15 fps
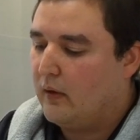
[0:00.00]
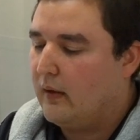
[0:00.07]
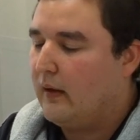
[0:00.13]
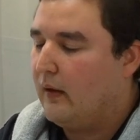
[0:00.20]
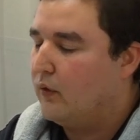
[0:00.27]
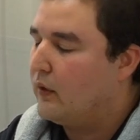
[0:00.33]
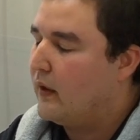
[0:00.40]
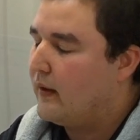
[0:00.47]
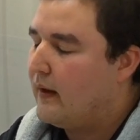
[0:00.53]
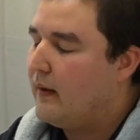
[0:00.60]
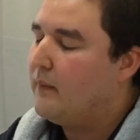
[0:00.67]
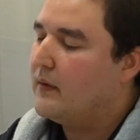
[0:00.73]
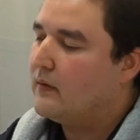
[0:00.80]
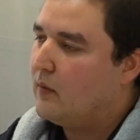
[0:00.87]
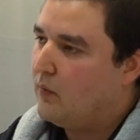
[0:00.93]
que, otras
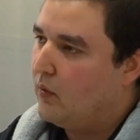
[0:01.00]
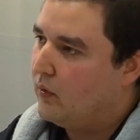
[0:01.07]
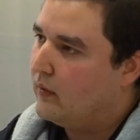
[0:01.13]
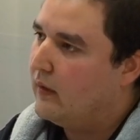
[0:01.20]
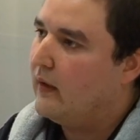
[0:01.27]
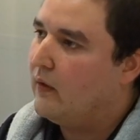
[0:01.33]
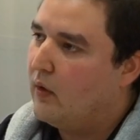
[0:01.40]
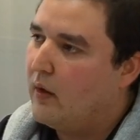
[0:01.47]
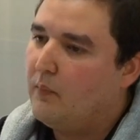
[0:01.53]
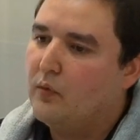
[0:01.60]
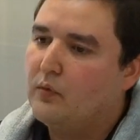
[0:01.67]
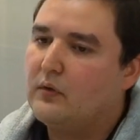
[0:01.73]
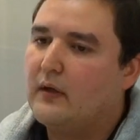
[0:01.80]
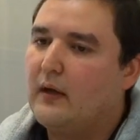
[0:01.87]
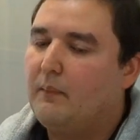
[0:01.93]
ramas, como te digo, la
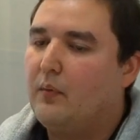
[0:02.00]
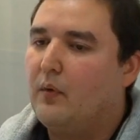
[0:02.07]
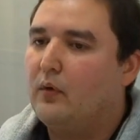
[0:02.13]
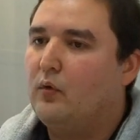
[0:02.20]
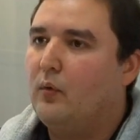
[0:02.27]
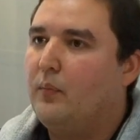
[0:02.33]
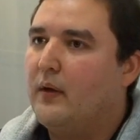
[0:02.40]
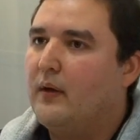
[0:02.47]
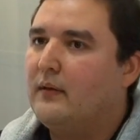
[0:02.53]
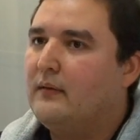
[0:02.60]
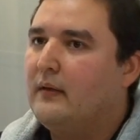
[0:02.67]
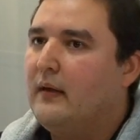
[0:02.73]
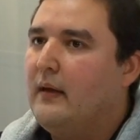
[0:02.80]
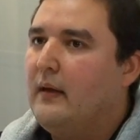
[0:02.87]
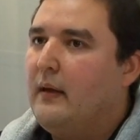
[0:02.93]
música, pues, tú puedes